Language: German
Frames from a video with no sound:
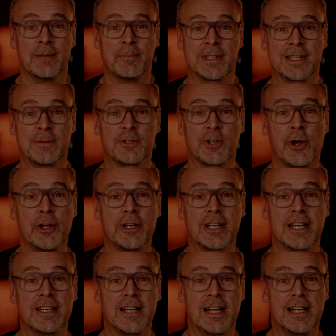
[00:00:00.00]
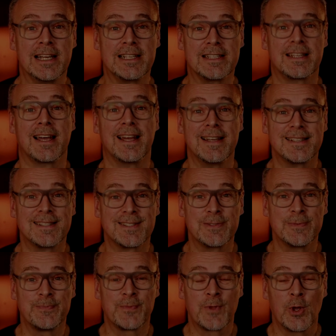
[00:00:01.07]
mit dem tollen Kanal Hit Dice.